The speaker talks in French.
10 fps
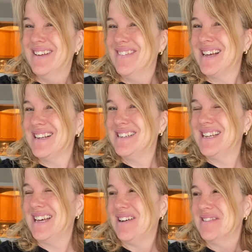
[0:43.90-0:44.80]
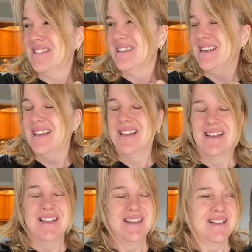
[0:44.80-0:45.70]
fait que là, j'ai hâte.
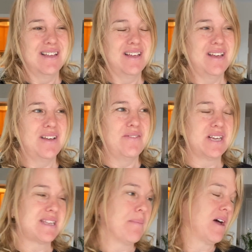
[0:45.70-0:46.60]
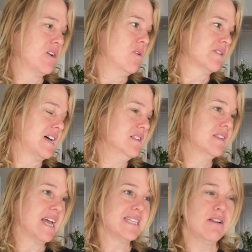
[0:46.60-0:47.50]
Euh, fait que ça me rend contente.
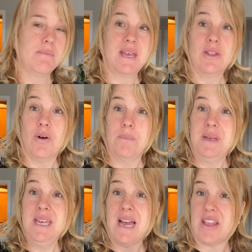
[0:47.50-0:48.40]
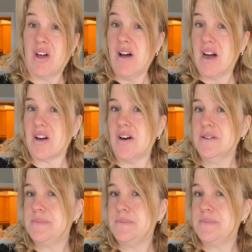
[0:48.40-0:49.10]
Katia a bien dormi. Elle adore encore.